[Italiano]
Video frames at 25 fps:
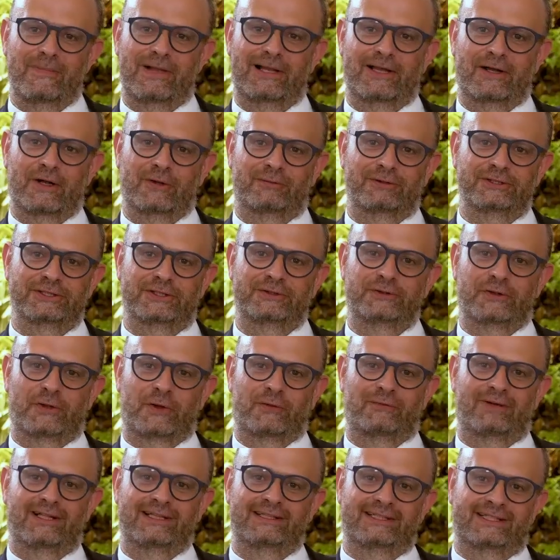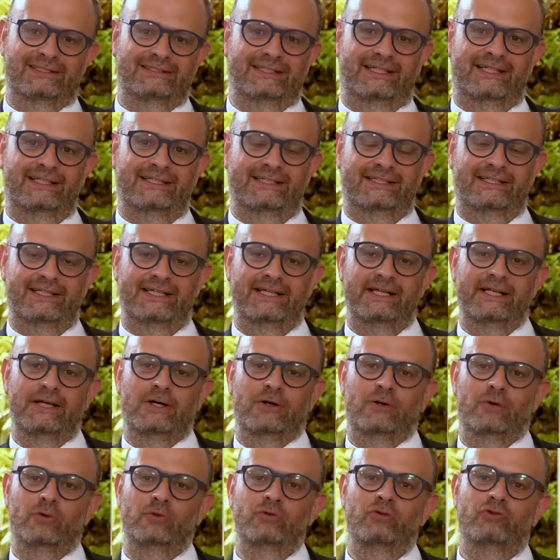1997,
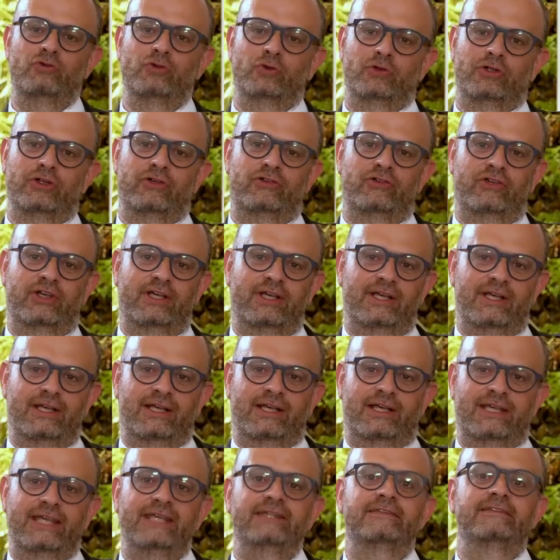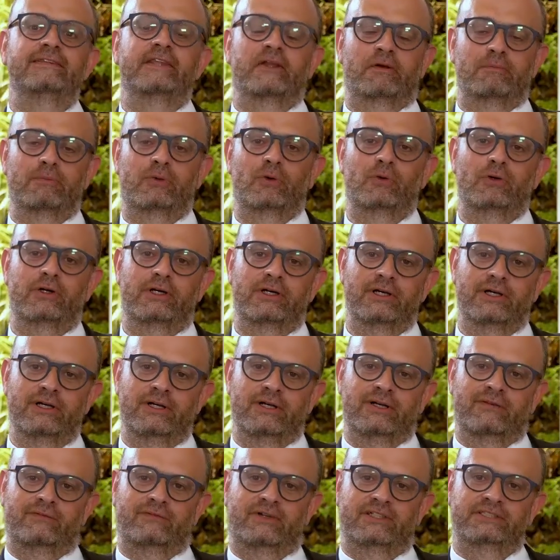un giudice, Easterbrook,
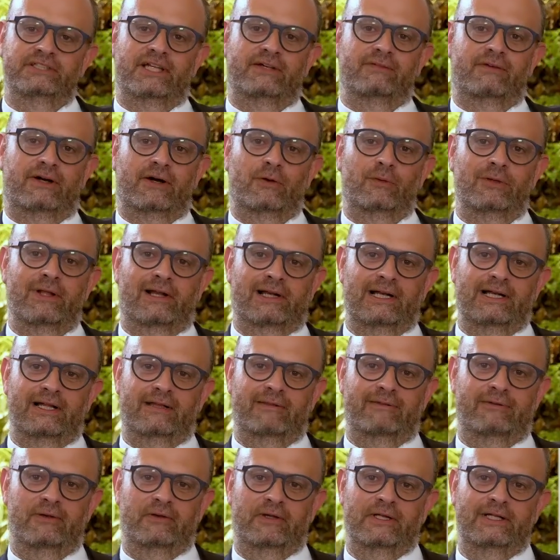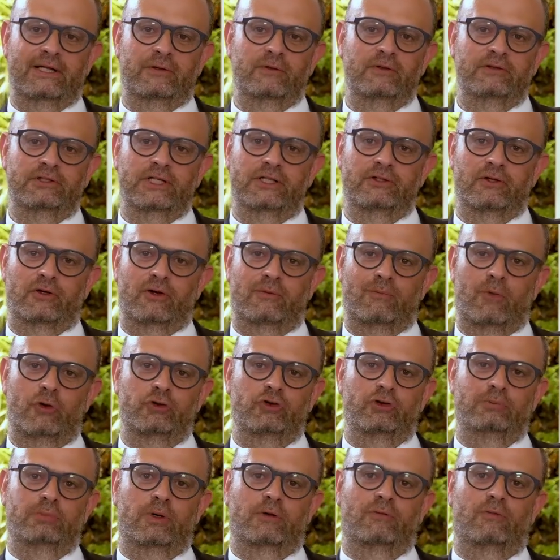faceva una relazione da un titolo
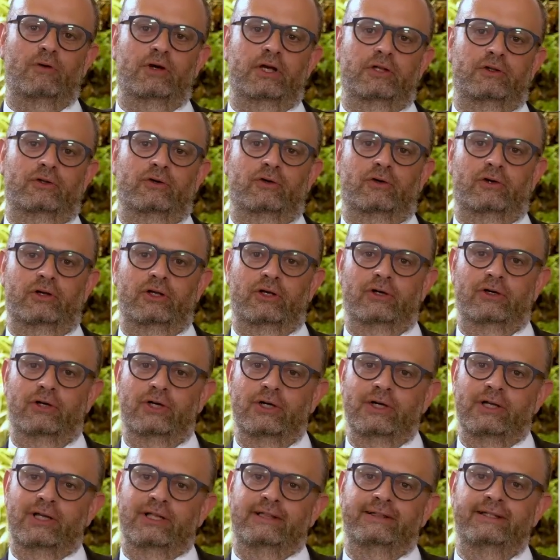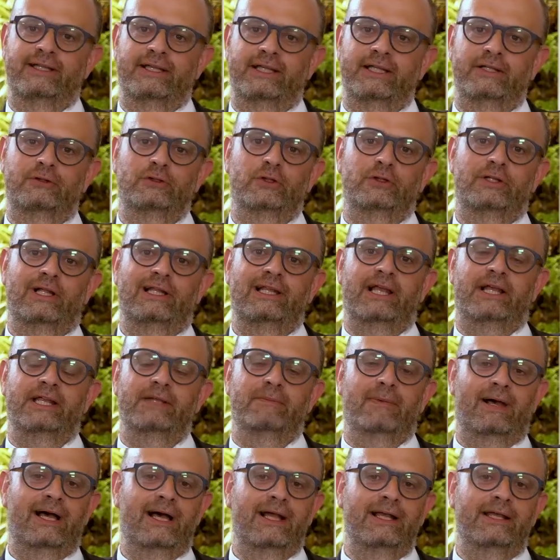molto provocatorio, diritto degli
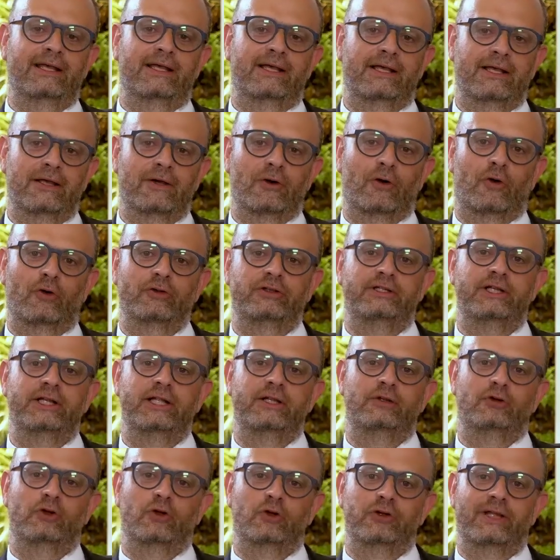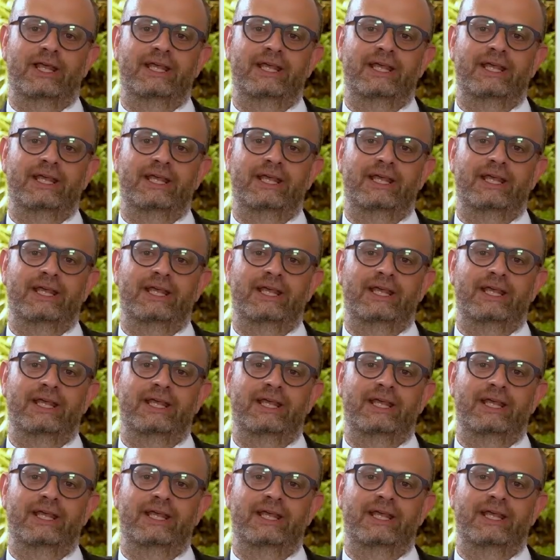animali ho diritto